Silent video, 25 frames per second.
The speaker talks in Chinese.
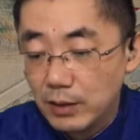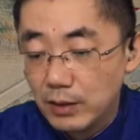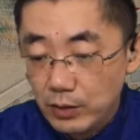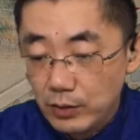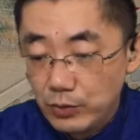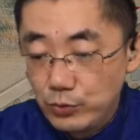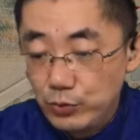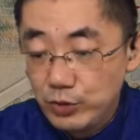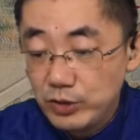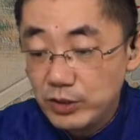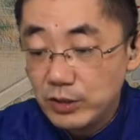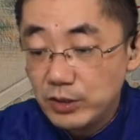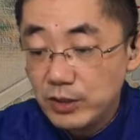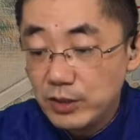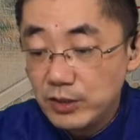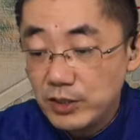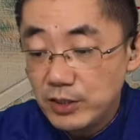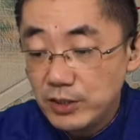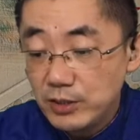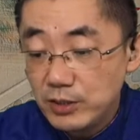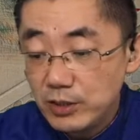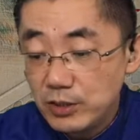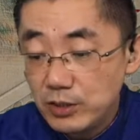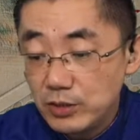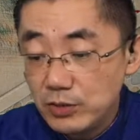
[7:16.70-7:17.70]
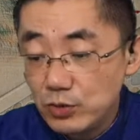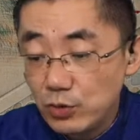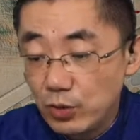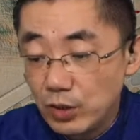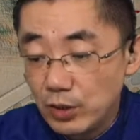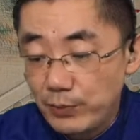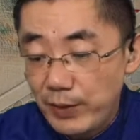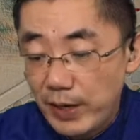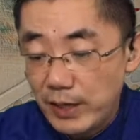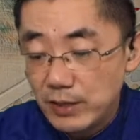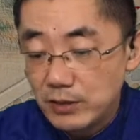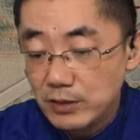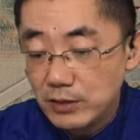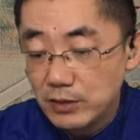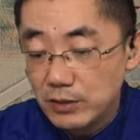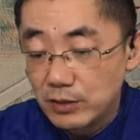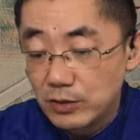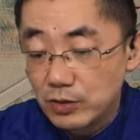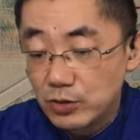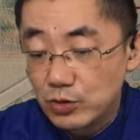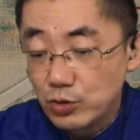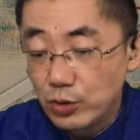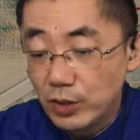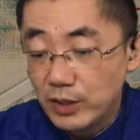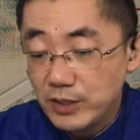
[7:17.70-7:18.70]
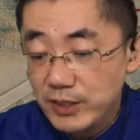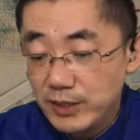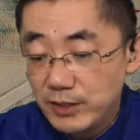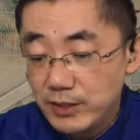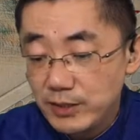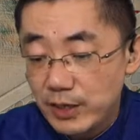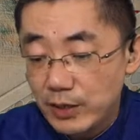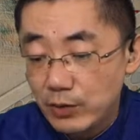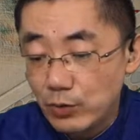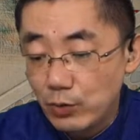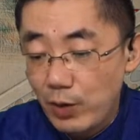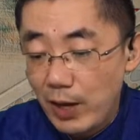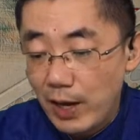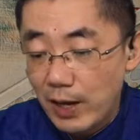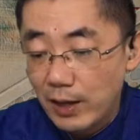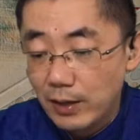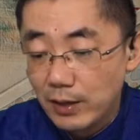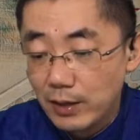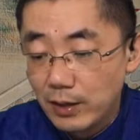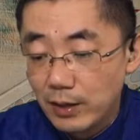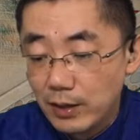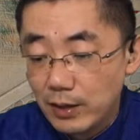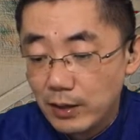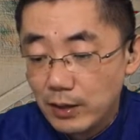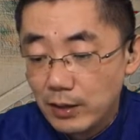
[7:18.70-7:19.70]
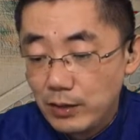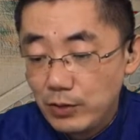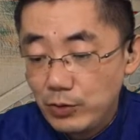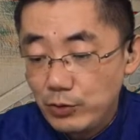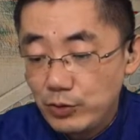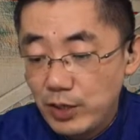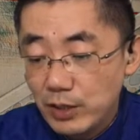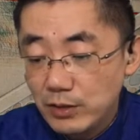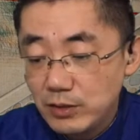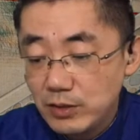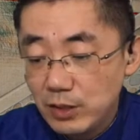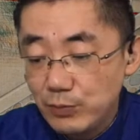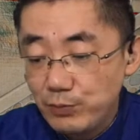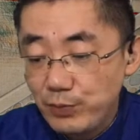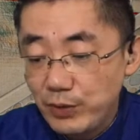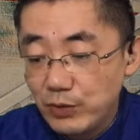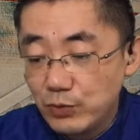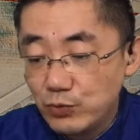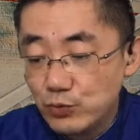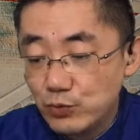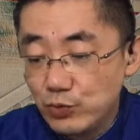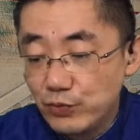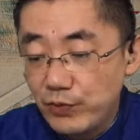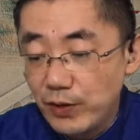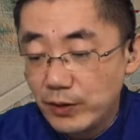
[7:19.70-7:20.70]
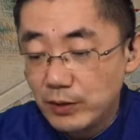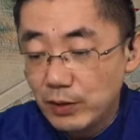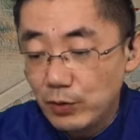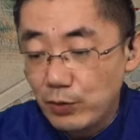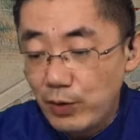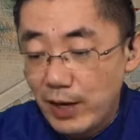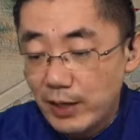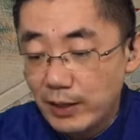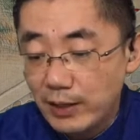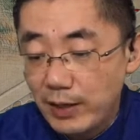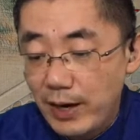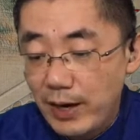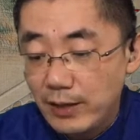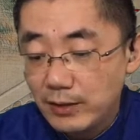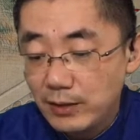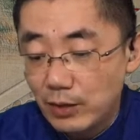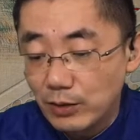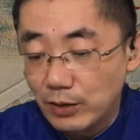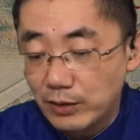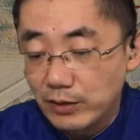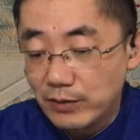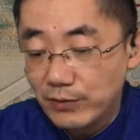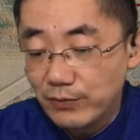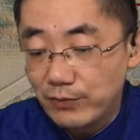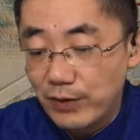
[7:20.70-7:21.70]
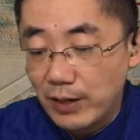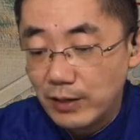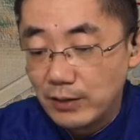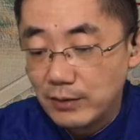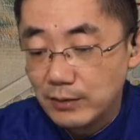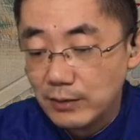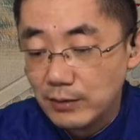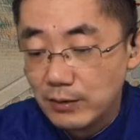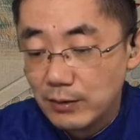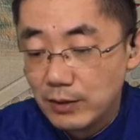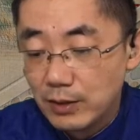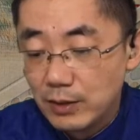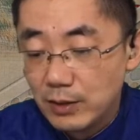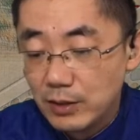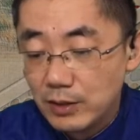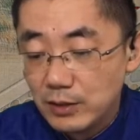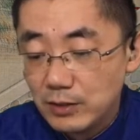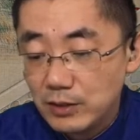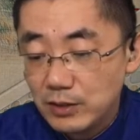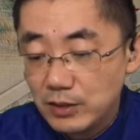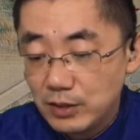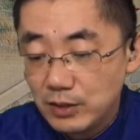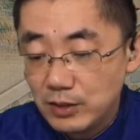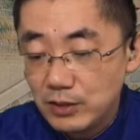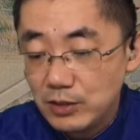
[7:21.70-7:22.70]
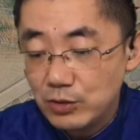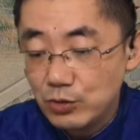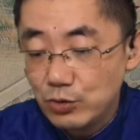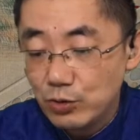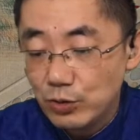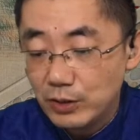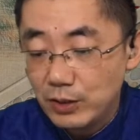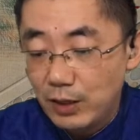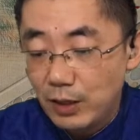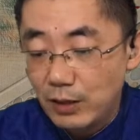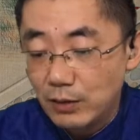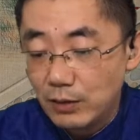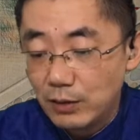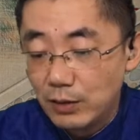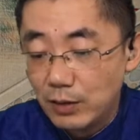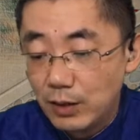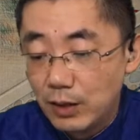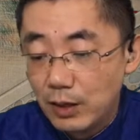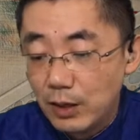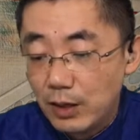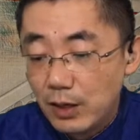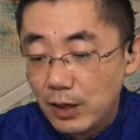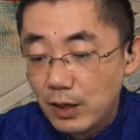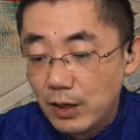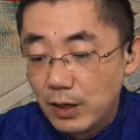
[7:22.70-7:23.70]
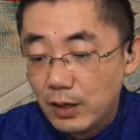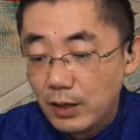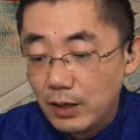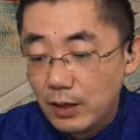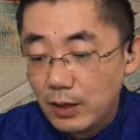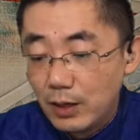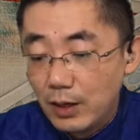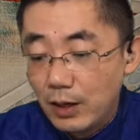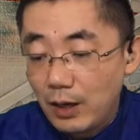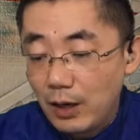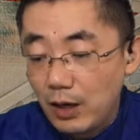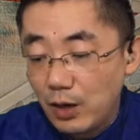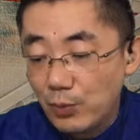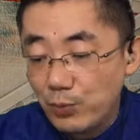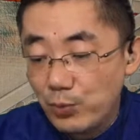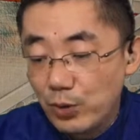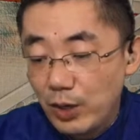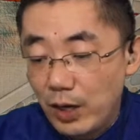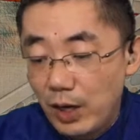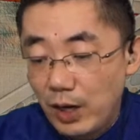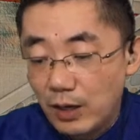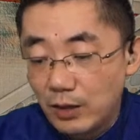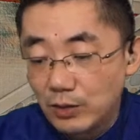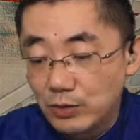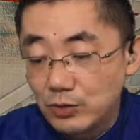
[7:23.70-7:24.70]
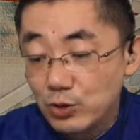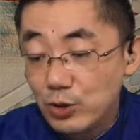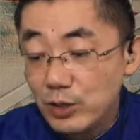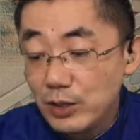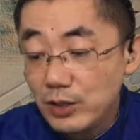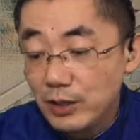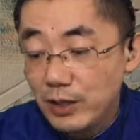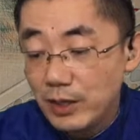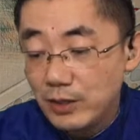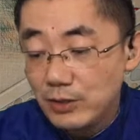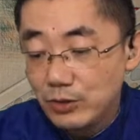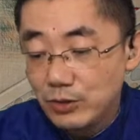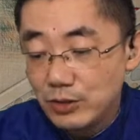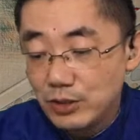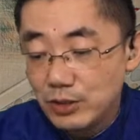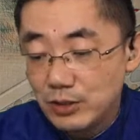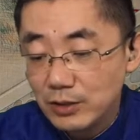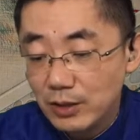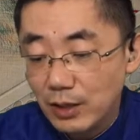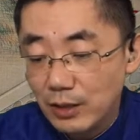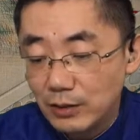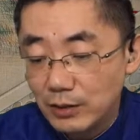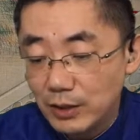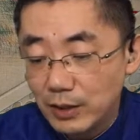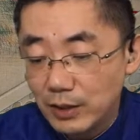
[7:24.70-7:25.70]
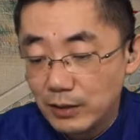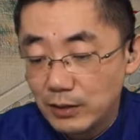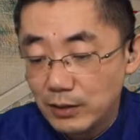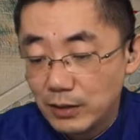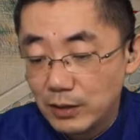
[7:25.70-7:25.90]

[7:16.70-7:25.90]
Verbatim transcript: 于是和秦氏坐了半日，说了些闲话，又将这病无妨的话开导了一番。秦氏说道：“好不好，春天就知道了。